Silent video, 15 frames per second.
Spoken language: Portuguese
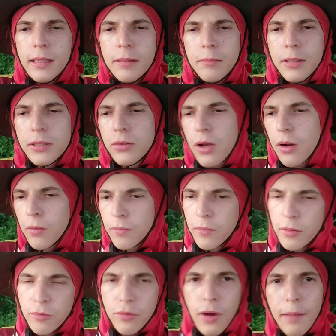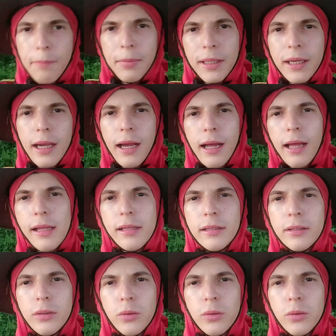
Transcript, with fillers: Pessoal, vou aplicar